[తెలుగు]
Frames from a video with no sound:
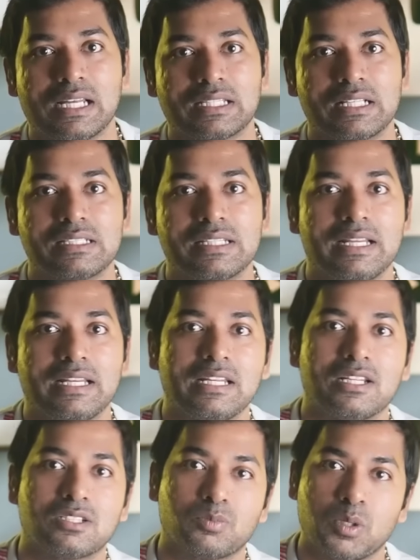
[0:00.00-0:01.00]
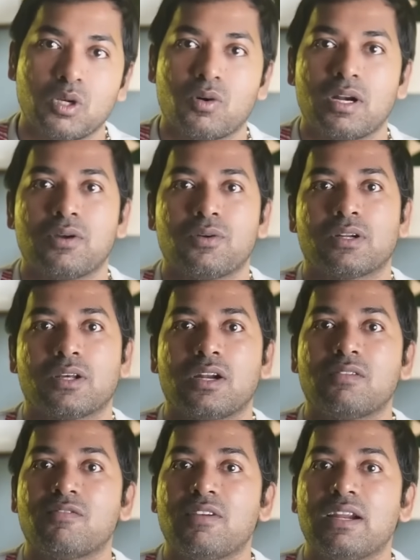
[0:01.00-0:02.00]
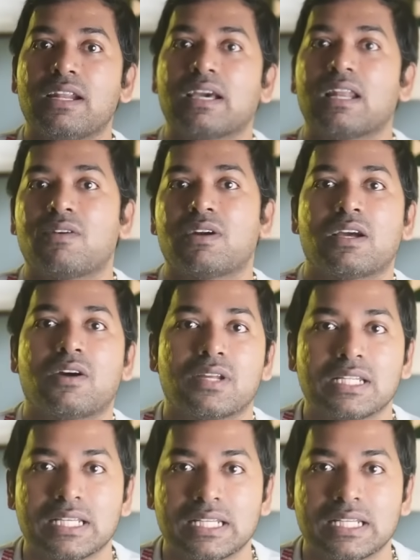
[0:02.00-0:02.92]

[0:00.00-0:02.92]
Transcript: నాకు తెలిసి ఎయిటీన్ ఇయర్స్ బిలో వాళ్ళే ఉంటారు అండ్ వీళ్ళకి అలవాటు కావడానికి